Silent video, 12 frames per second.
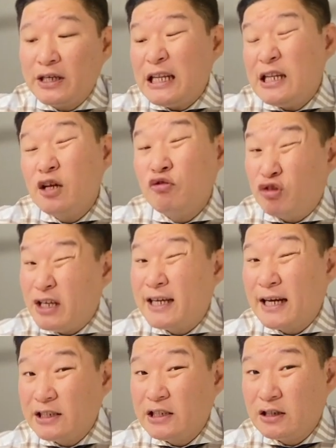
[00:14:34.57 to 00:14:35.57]
1년
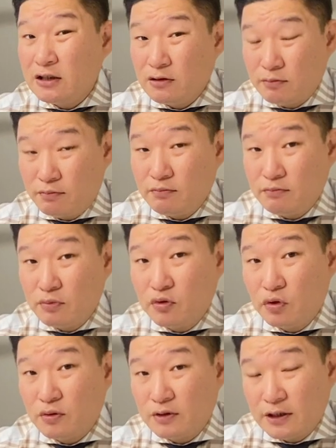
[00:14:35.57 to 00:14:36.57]
뒤까지를
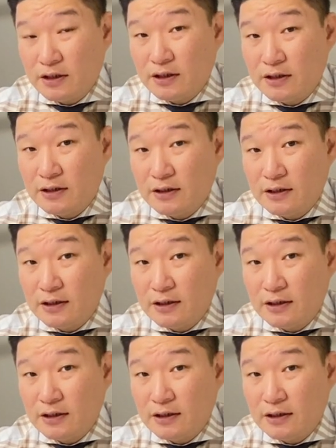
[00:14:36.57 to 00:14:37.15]
보통 어,